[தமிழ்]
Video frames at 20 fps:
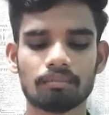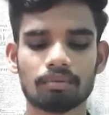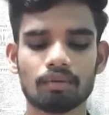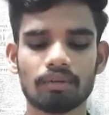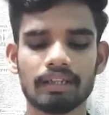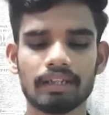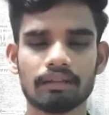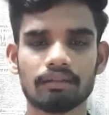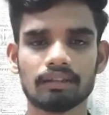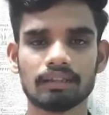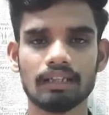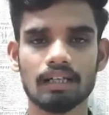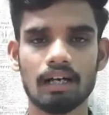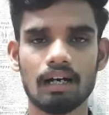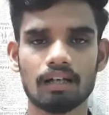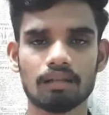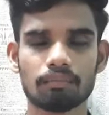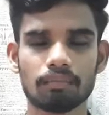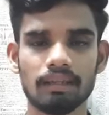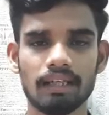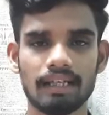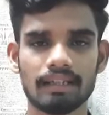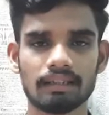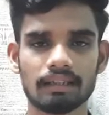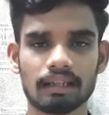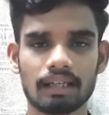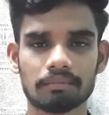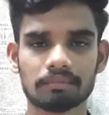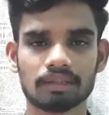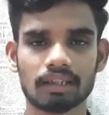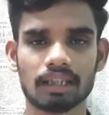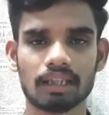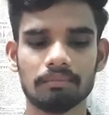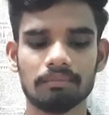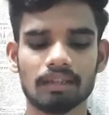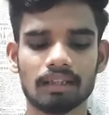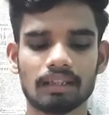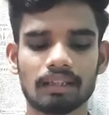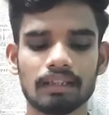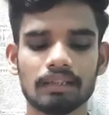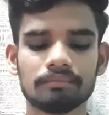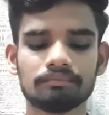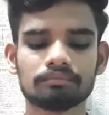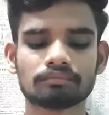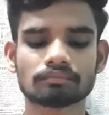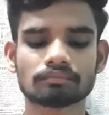ப்ரோட்டீன் வந்துட்டு ஆறு புள்ளி ஐந்து கிராம்ஸ் வரைக்கும் இருக்குது